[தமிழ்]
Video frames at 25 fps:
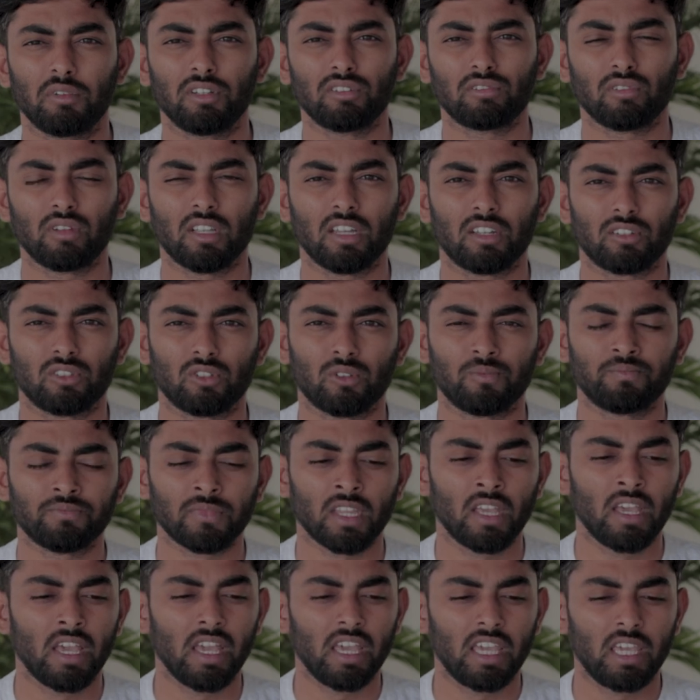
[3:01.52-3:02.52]
அப்படின்னு சொல்லி அர்த்தம்
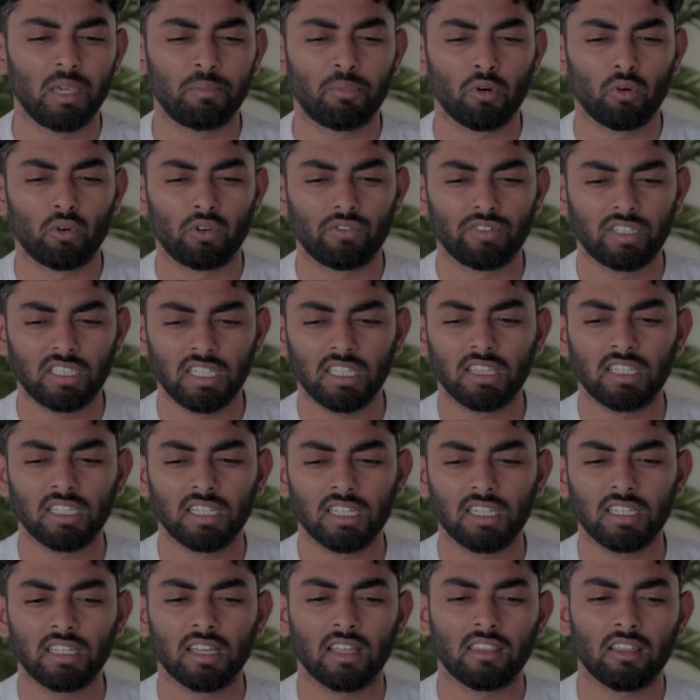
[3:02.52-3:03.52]
இப்போ ஒரு
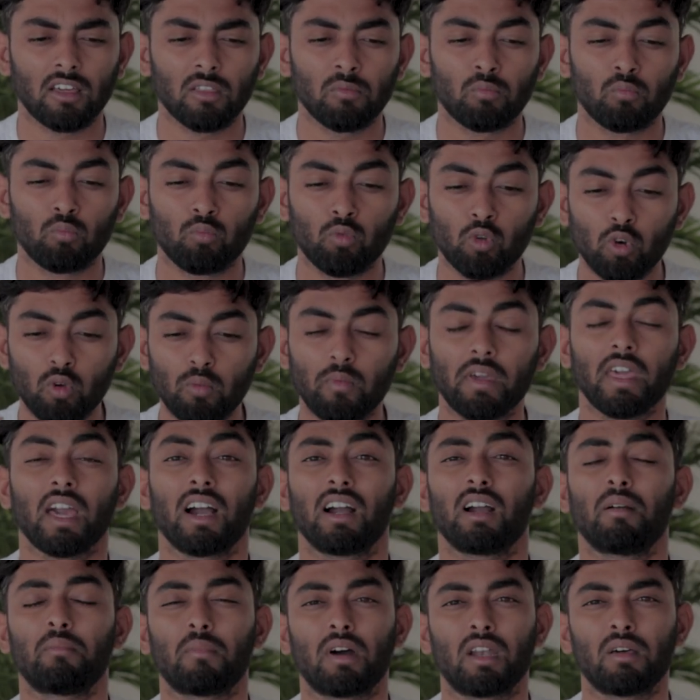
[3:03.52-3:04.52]
விஷயத்துக்கு அதாவது
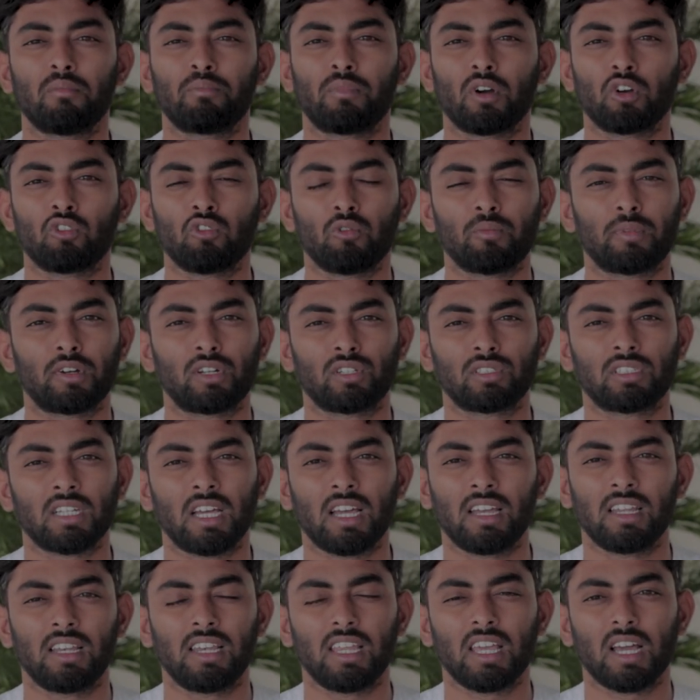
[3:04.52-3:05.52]
முழுமையாக மனம்
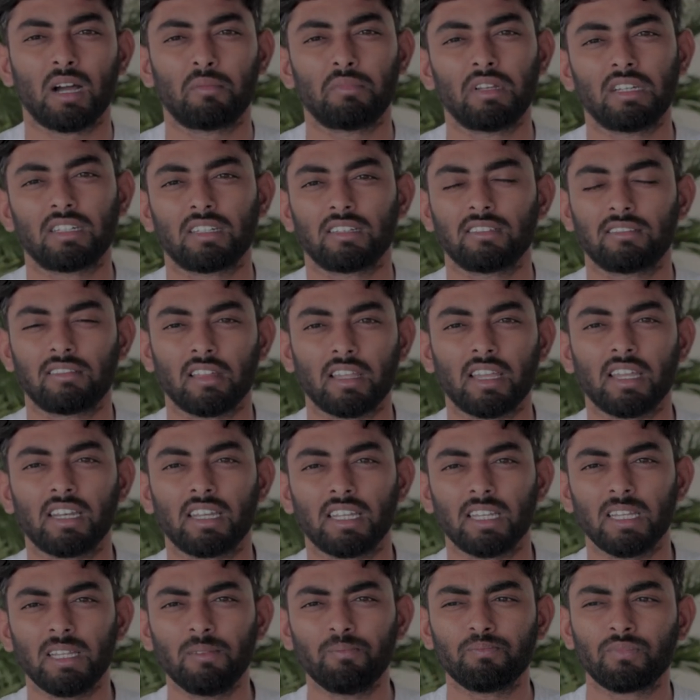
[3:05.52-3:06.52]
பக்குவப்பட்டுருச்சா இல்லையா அப்படின்றது
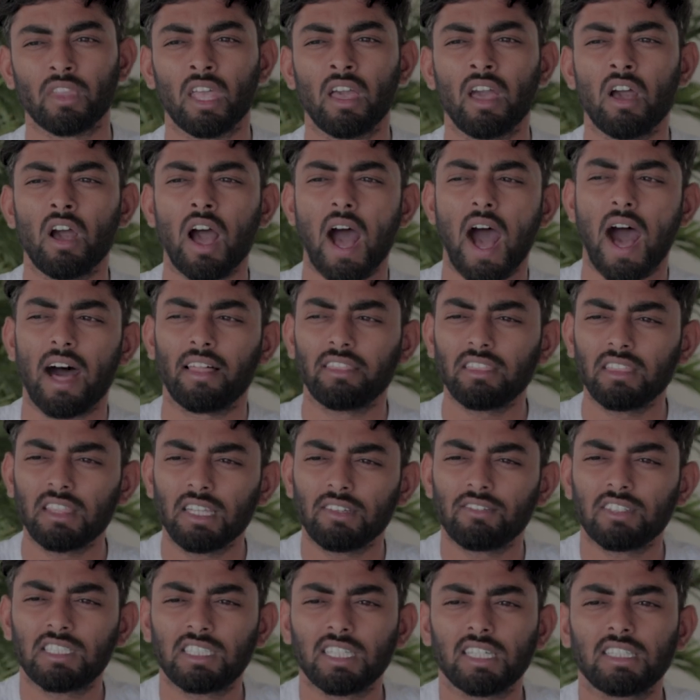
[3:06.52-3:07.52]
செகண்டரி
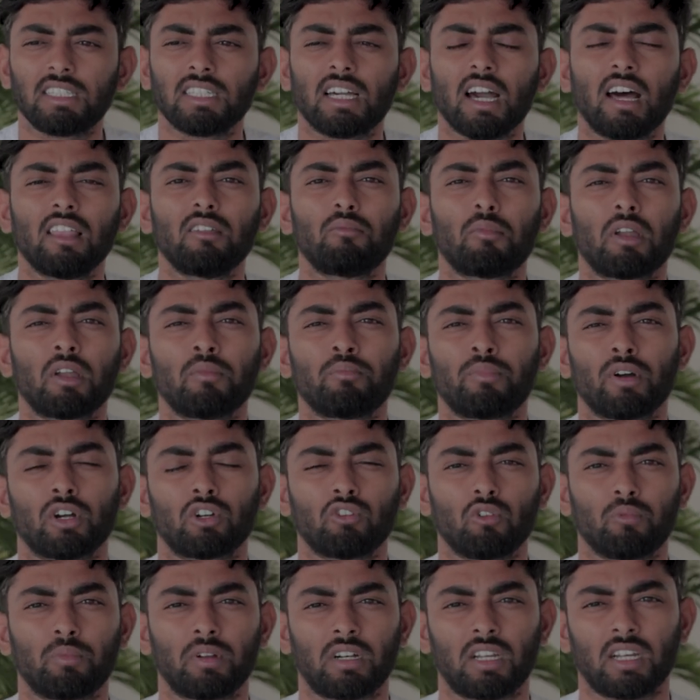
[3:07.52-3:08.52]
அந்த விஷயத்துக்காவது மனம்
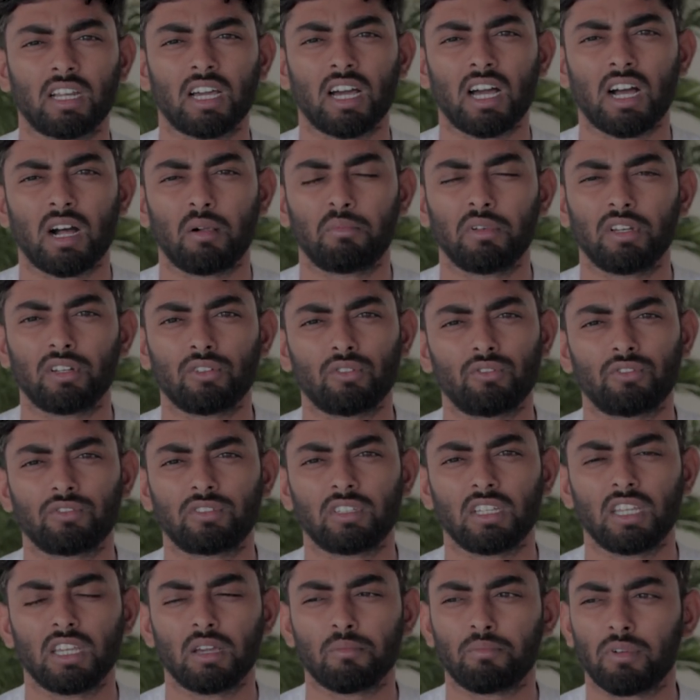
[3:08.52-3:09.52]
பக்குவப்பட்டிருக்கா அப்படின்ற ஒரு
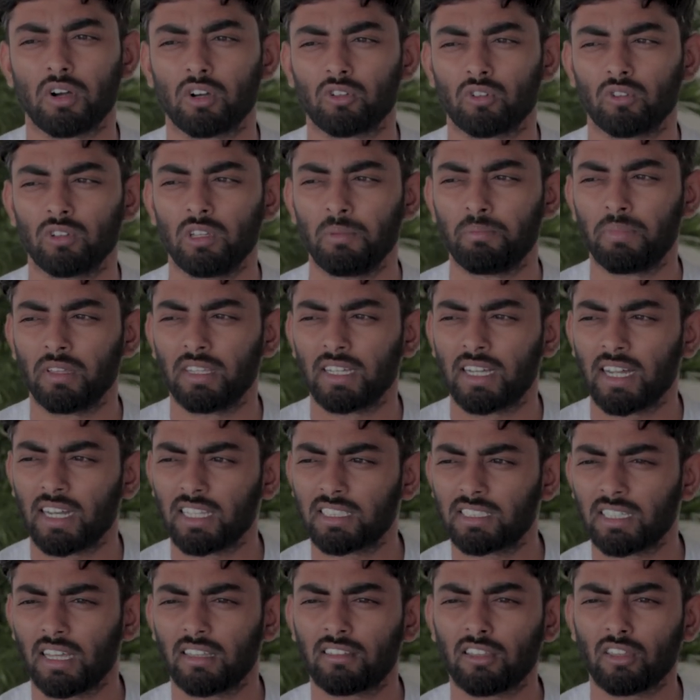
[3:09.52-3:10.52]
விஷயம் நீங்கள் பார்க்கணும் இப்போ இது
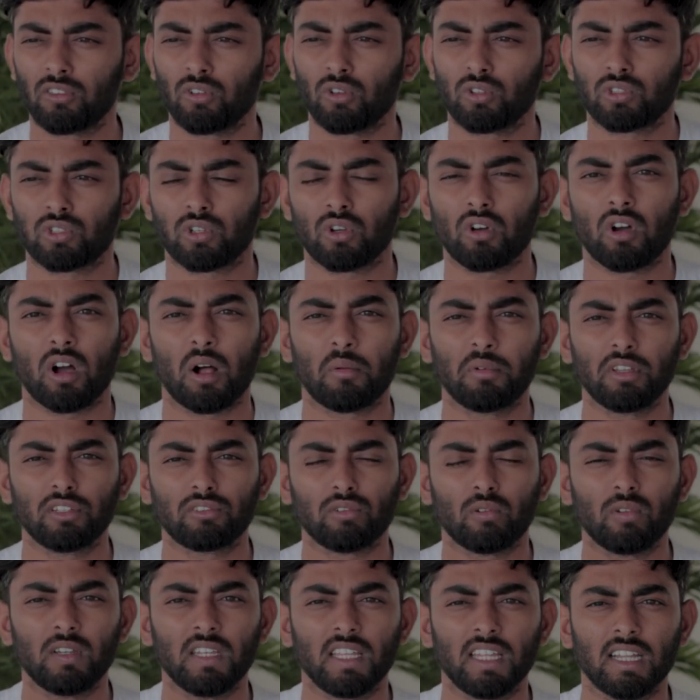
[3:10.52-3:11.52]
கிடைச்சா சந்தோஷம்
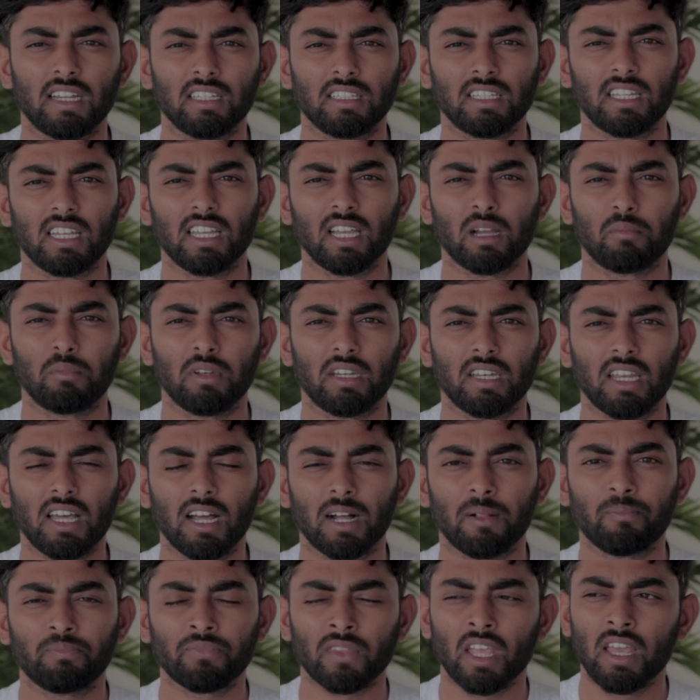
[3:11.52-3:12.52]
அப்படின்னு சொல்லி நீங்கள் எடுத்துக்கிறீங்க
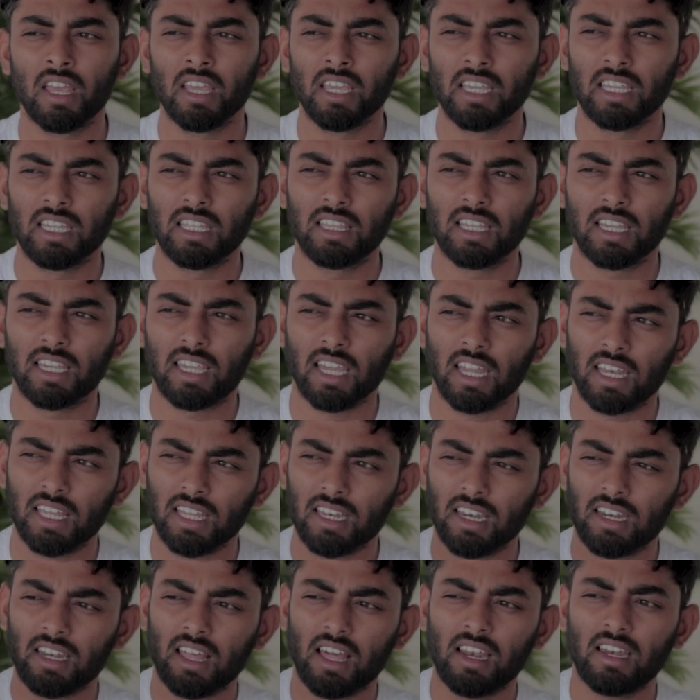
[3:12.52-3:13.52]
அப்படின்னா இது
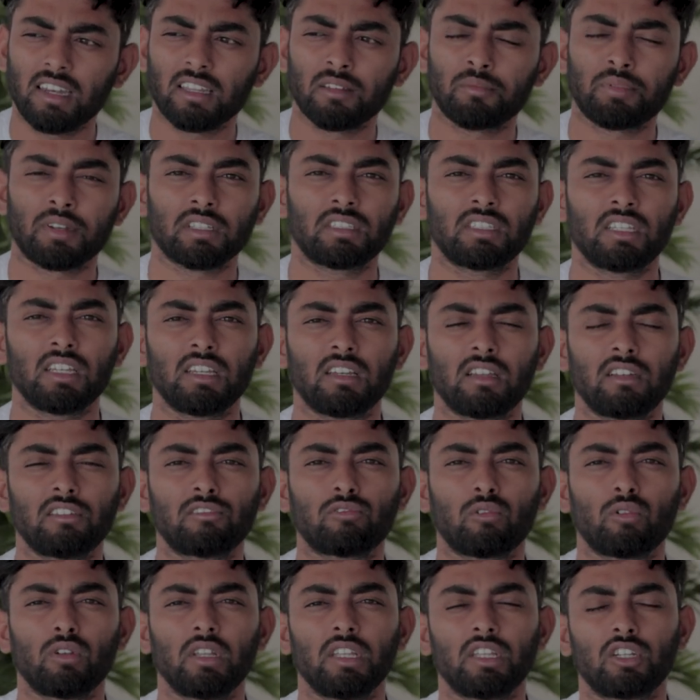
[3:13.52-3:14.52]
கிடைக்கலனாலும் எனக்கு பிரச்சனை
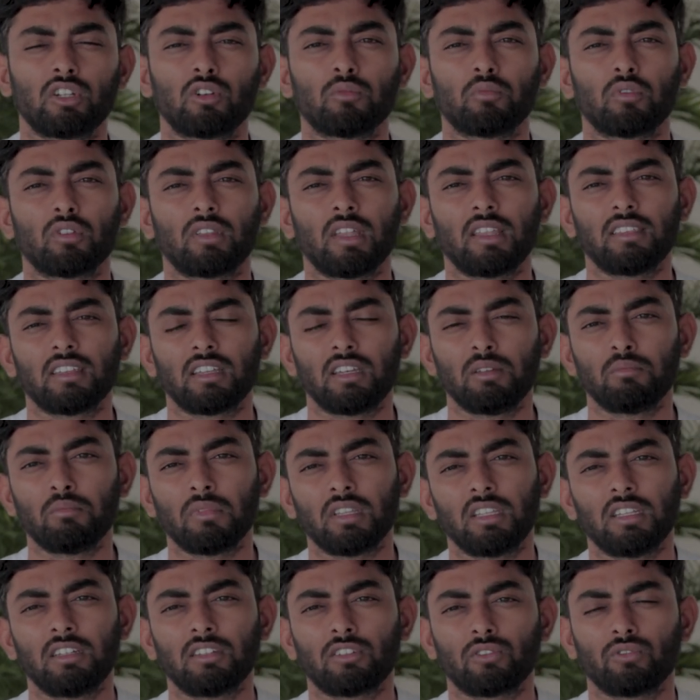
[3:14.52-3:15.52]
இல்லைன்னு சொல்லி இருக்கும்போது தான் அந்த
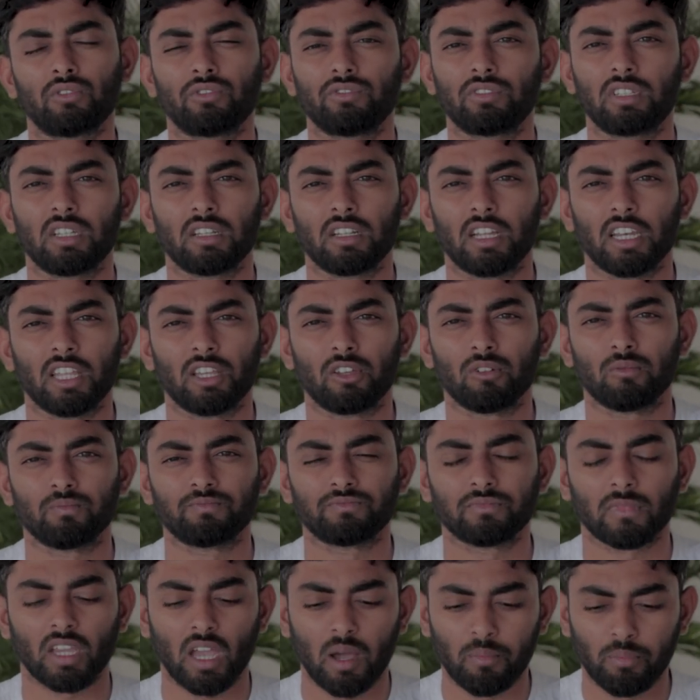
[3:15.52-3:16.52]
நிம்மதின்ற ஒரு விஷயம்
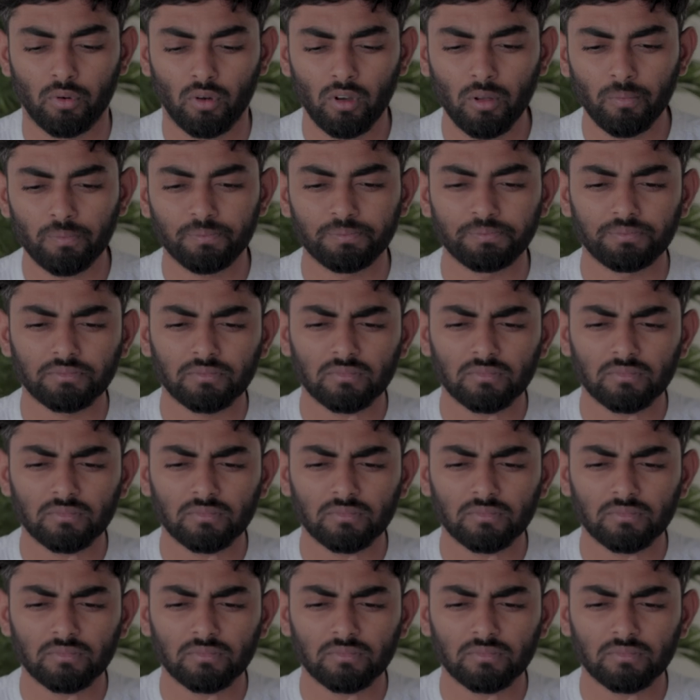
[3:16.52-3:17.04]
கிடைக்கும் அப்போது